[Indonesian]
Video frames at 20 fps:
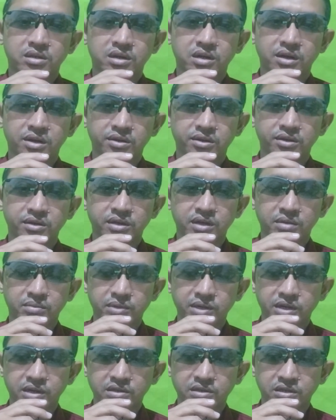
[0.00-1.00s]
Artinya
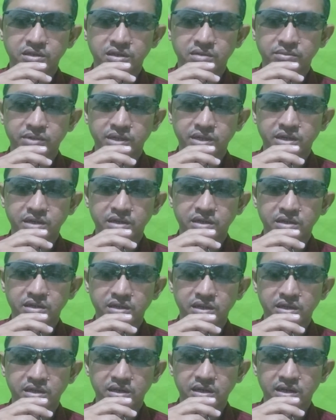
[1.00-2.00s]
apa yang saya sampaikan
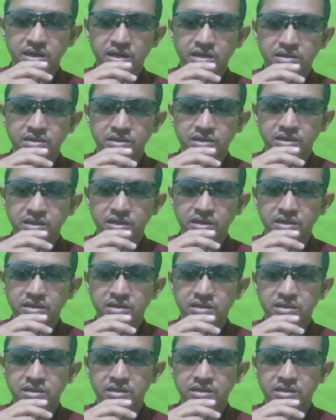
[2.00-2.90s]
ini adalah hasil